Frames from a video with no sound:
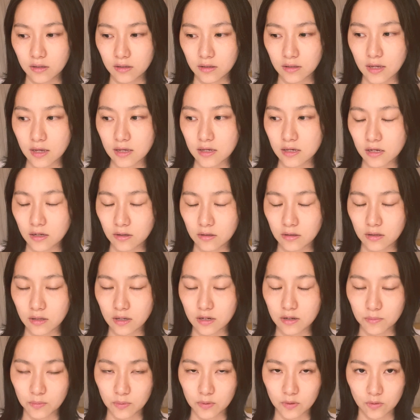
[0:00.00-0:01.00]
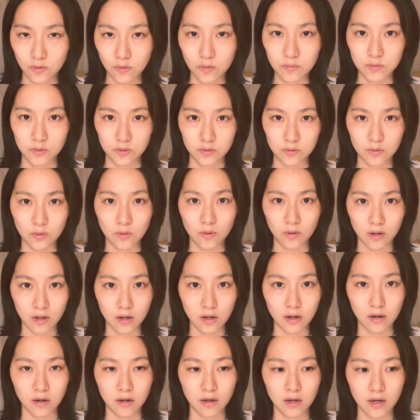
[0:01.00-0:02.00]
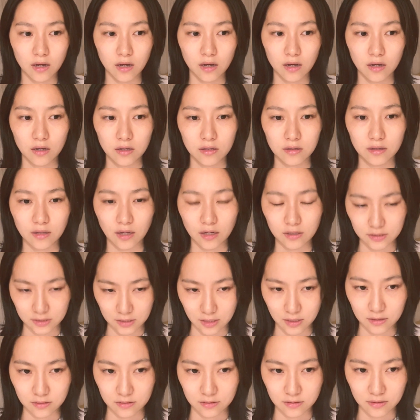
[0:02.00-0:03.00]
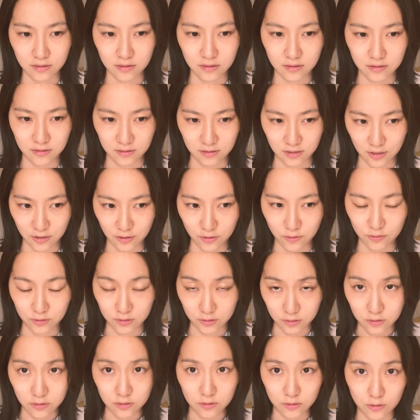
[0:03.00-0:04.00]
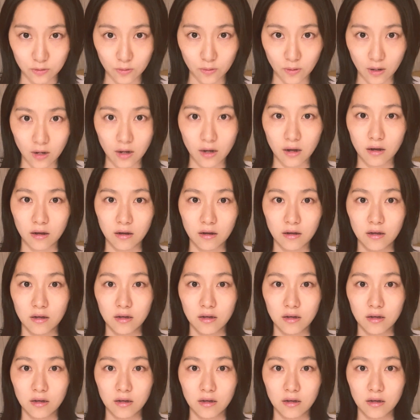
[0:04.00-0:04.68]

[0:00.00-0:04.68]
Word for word: 元気が出るもの飲むとかたくさん寝るようにするとか